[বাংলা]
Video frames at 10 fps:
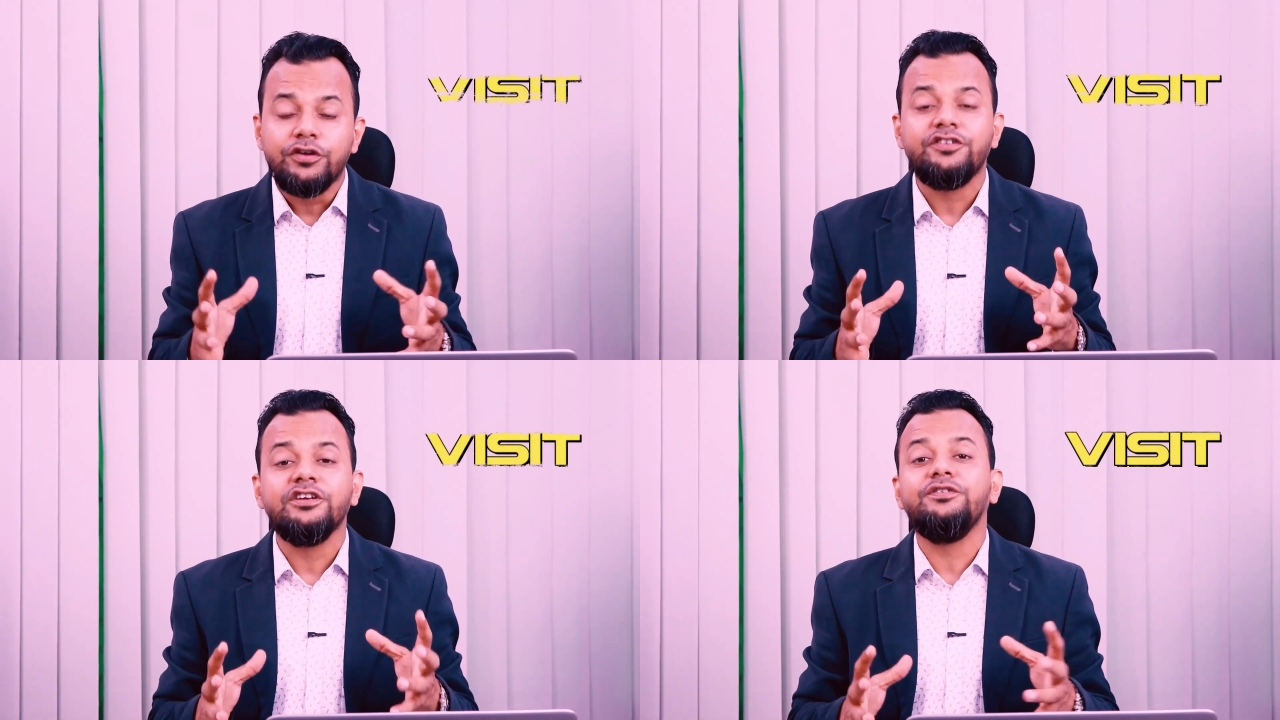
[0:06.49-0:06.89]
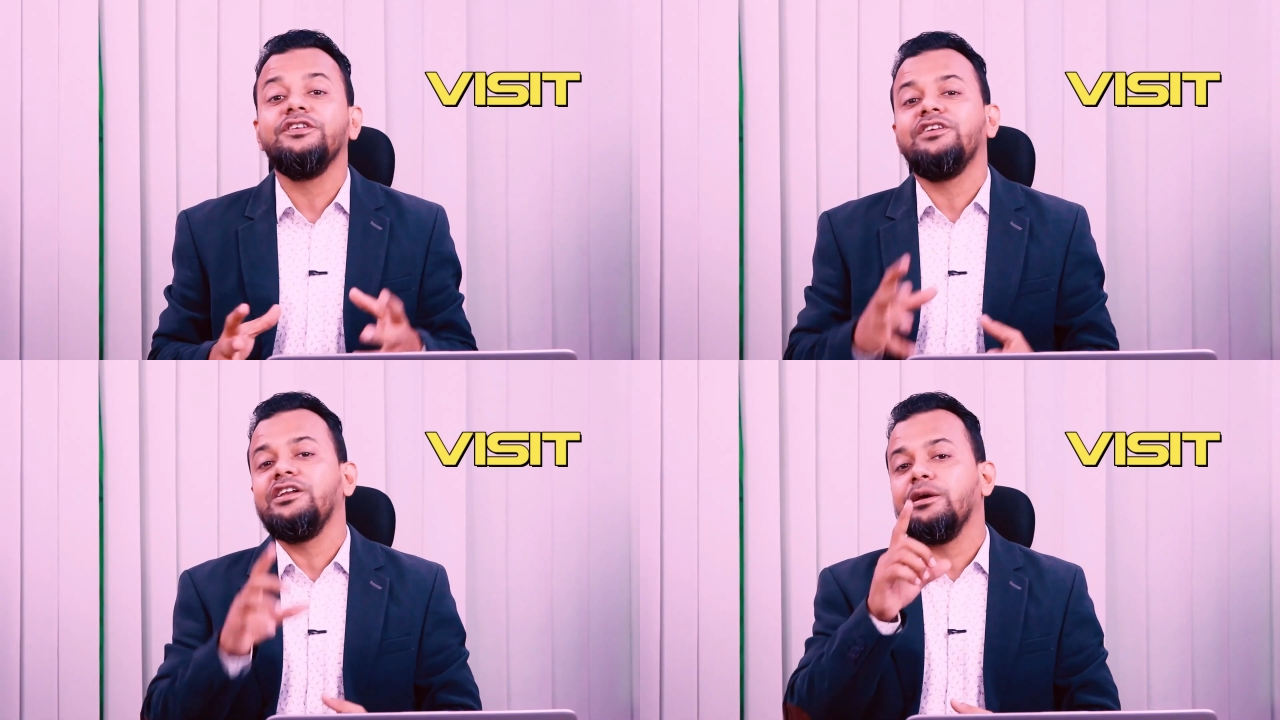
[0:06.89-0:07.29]
ভিজিট
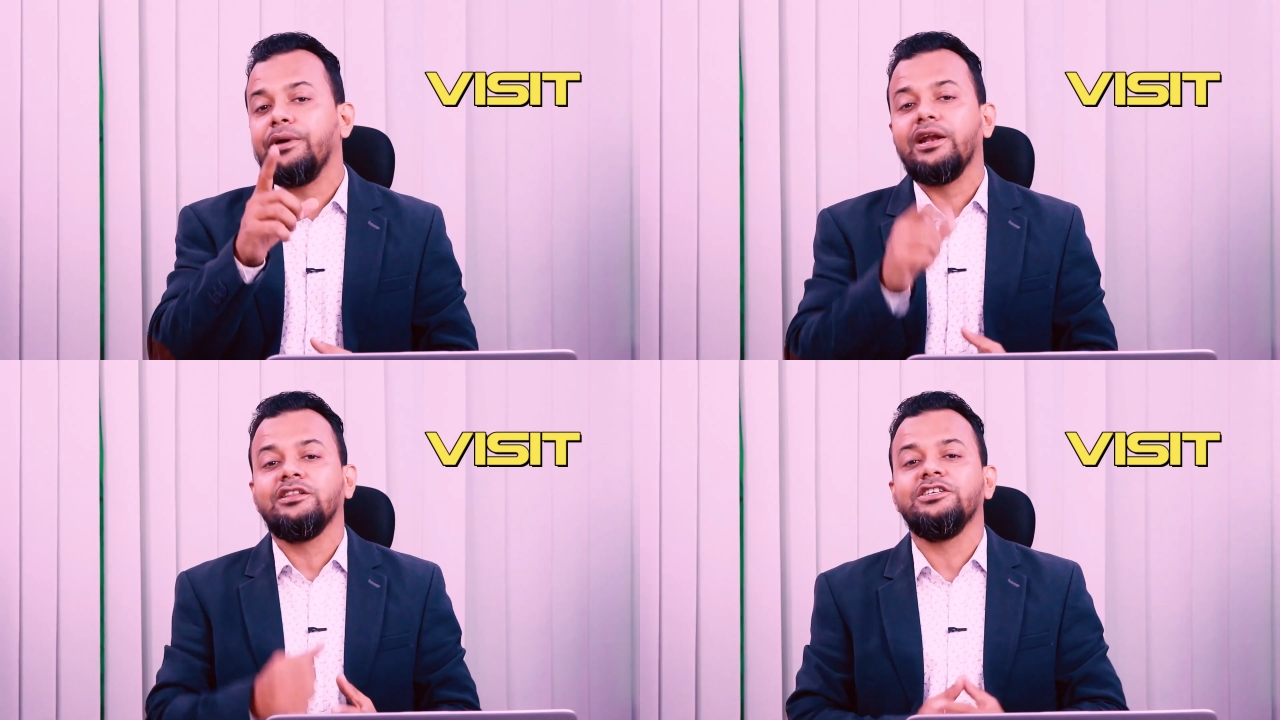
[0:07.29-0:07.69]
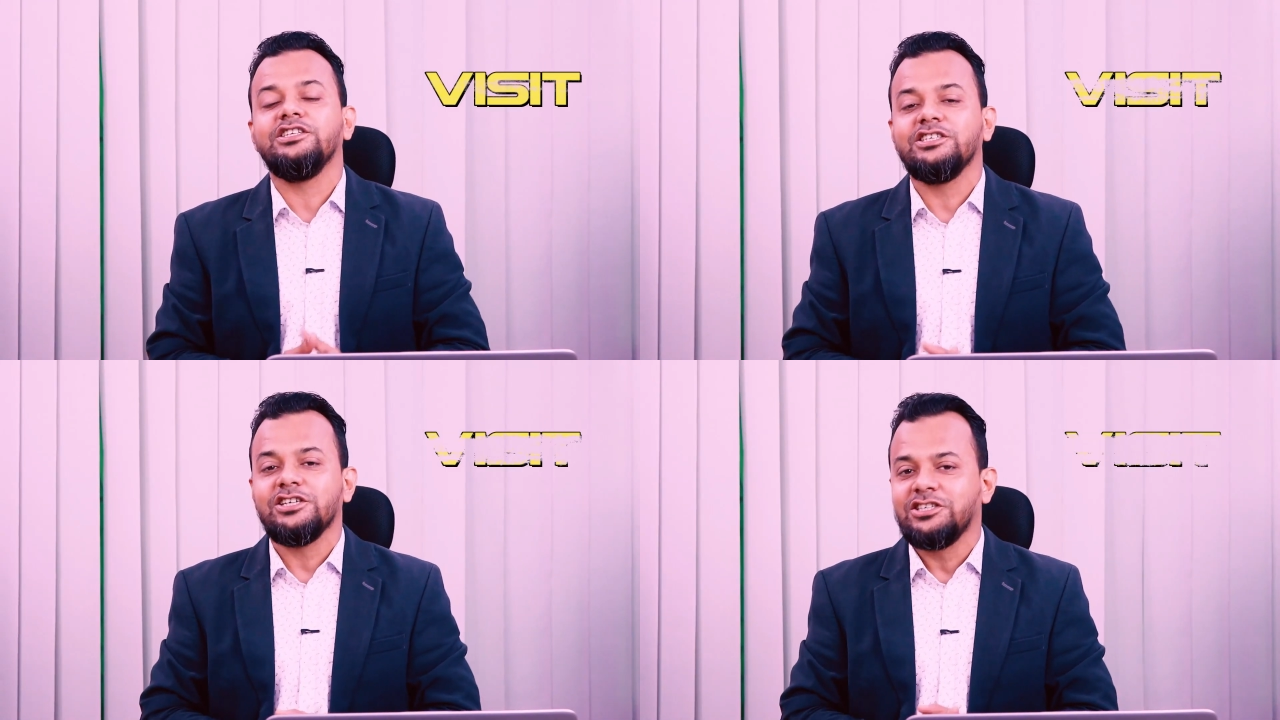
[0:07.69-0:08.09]
ভিসা নিয়ে বেড়াতে
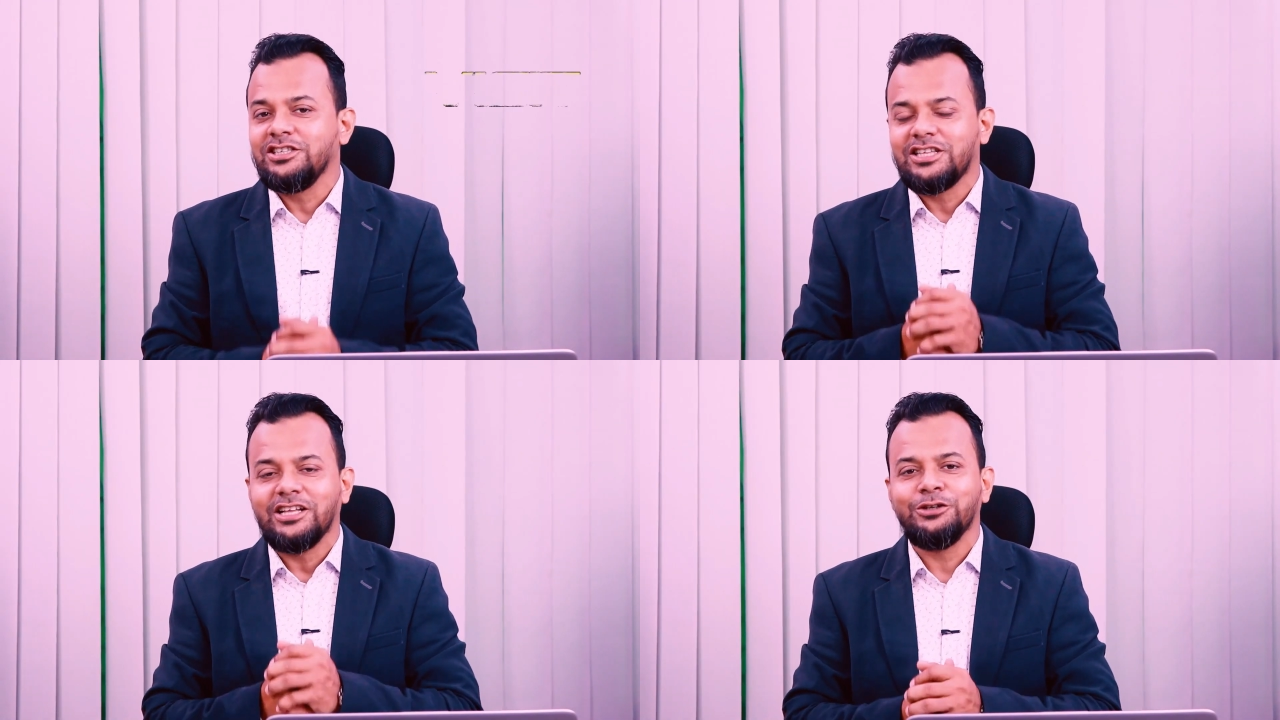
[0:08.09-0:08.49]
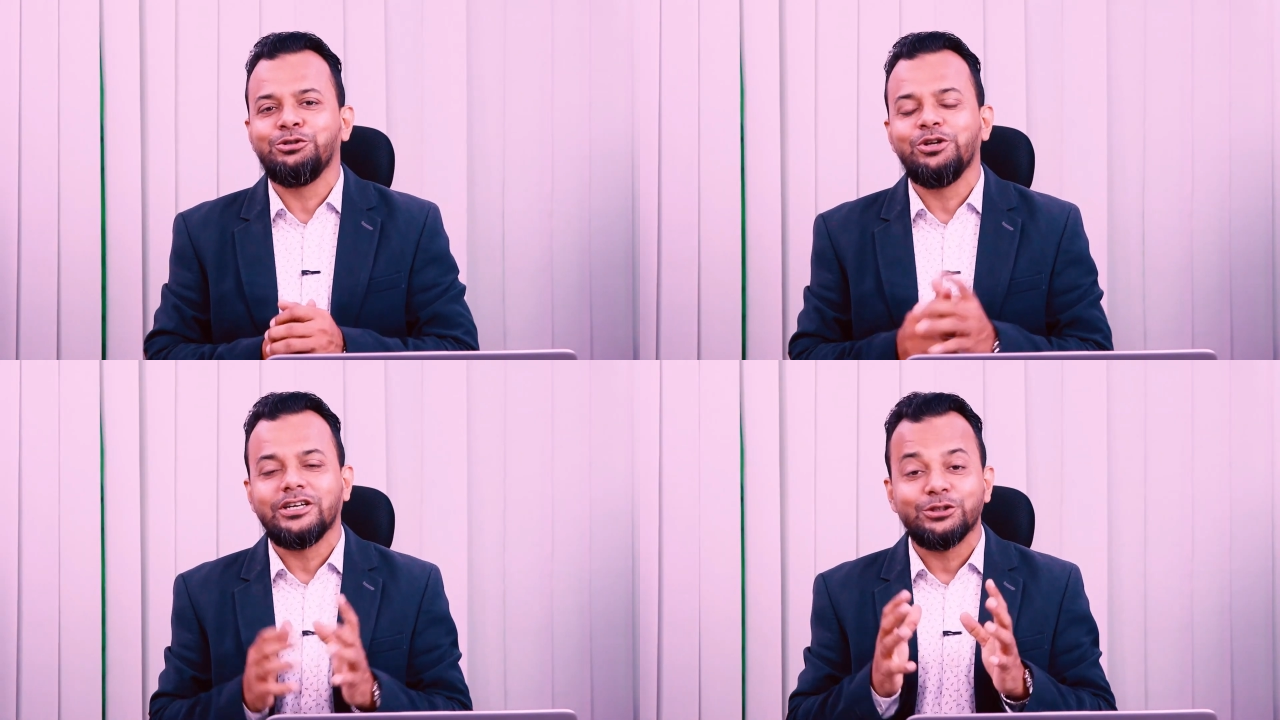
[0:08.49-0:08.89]
যেতে চাচ্ছেন
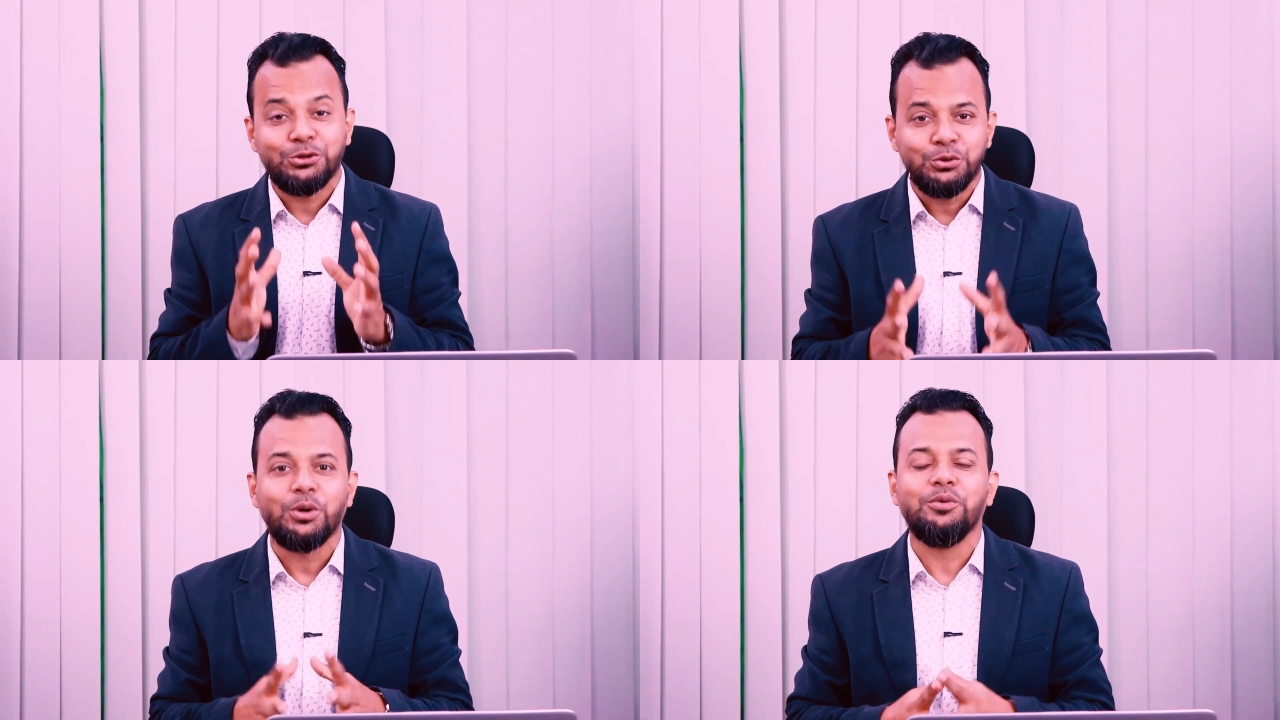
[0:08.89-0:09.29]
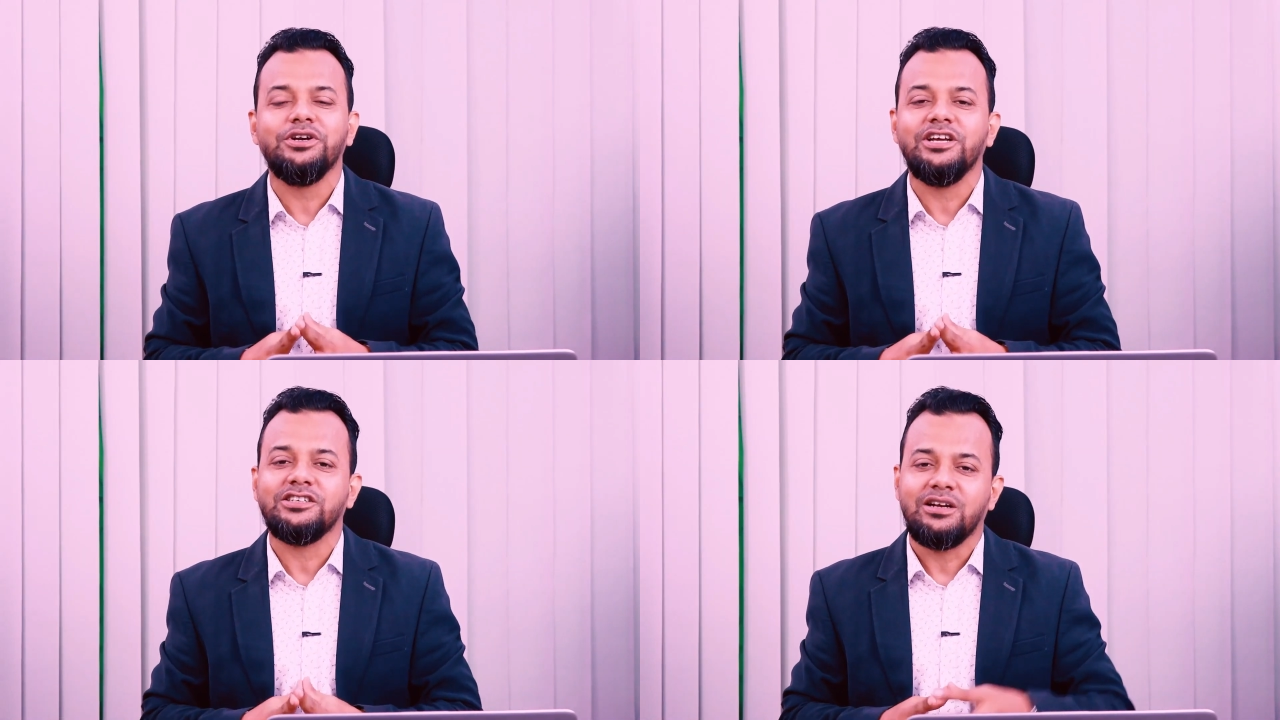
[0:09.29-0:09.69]
তাদের জন্য একটা
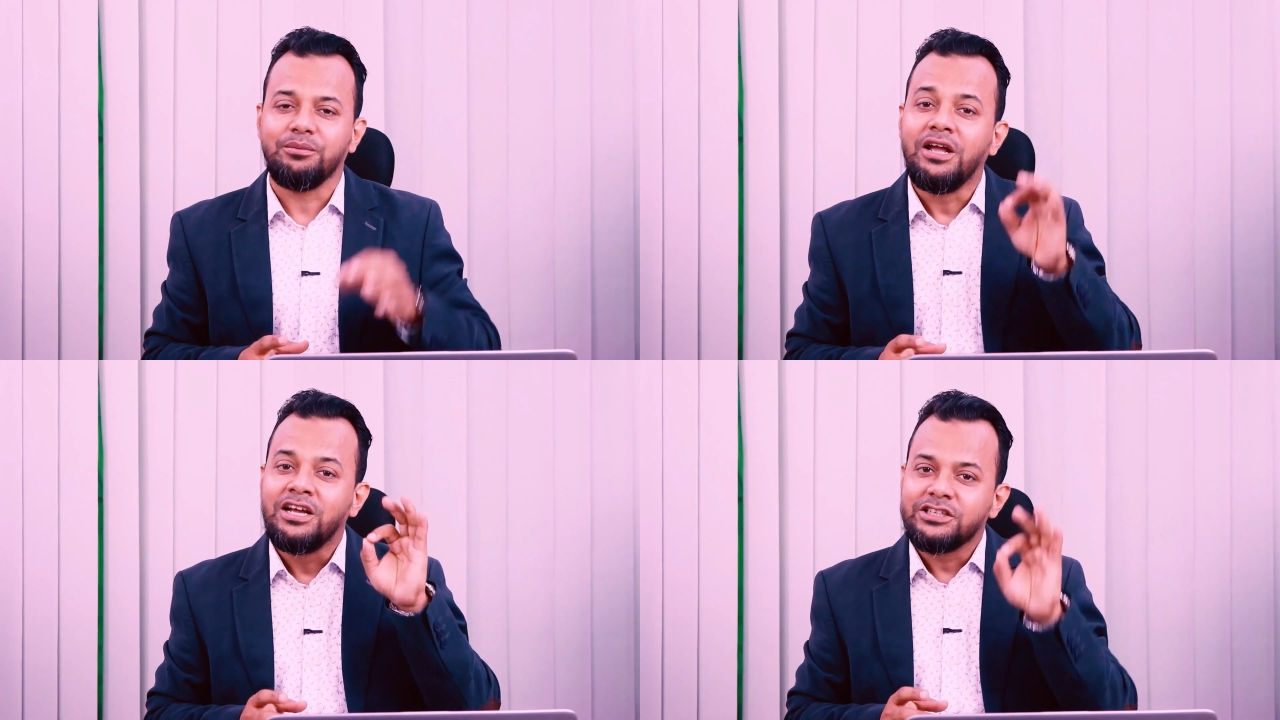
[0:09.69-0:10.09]
সুখবর নিয়ে আসলাম